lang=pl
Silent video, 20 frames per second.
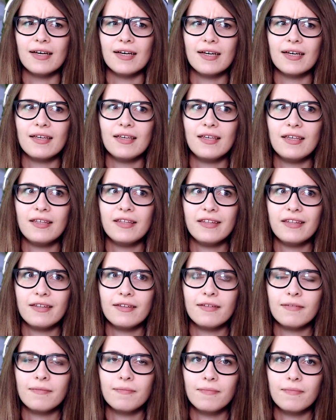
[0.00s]
e, i
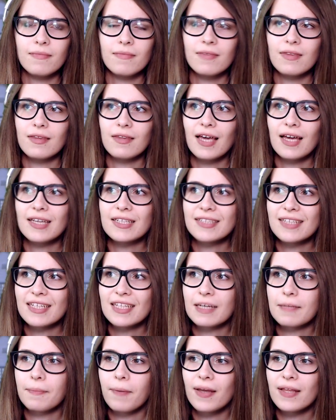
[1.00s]
jakichś
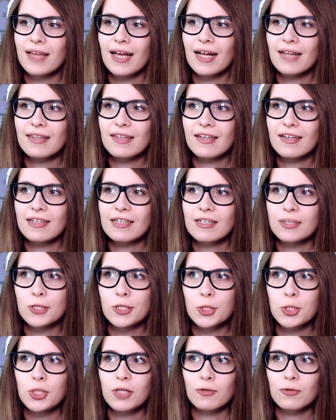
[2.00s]
takich banalnych rzeczy,